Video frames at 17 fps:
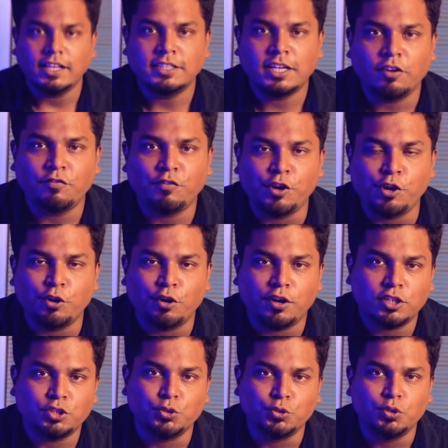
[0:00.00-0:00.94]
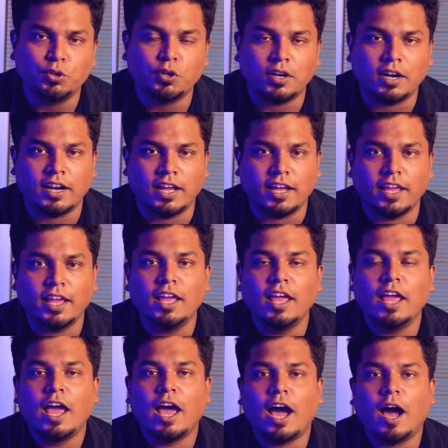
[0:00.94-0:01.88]
আজকের ভিডিওটা শুরু করার আগে
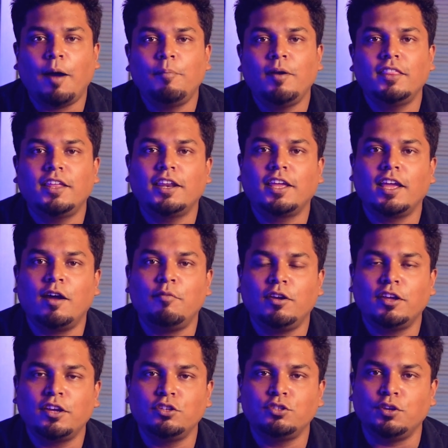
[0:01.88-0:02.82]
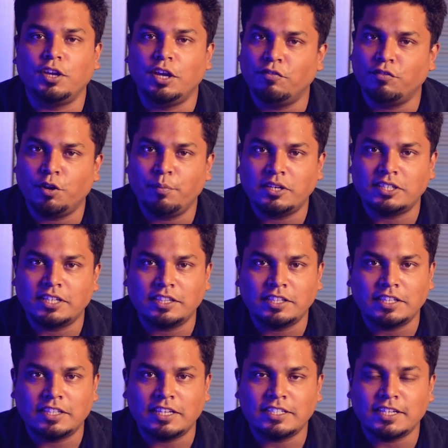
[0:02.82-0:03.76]
আপনাদেরকে আমরা কিছু ইনফরমেশন
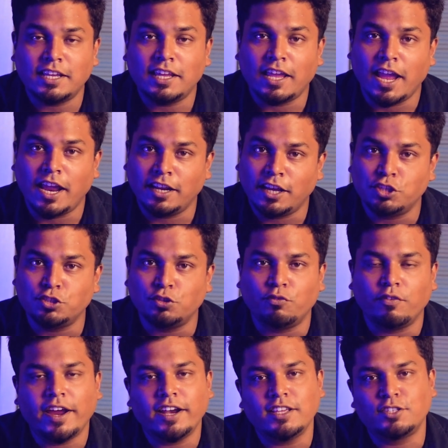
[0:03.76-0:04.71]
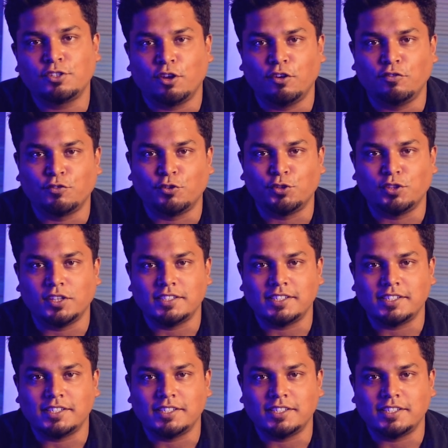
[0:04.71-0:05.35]
দিতে চাই অ্যান্ড কিছু কোয়ারি সলভ করতে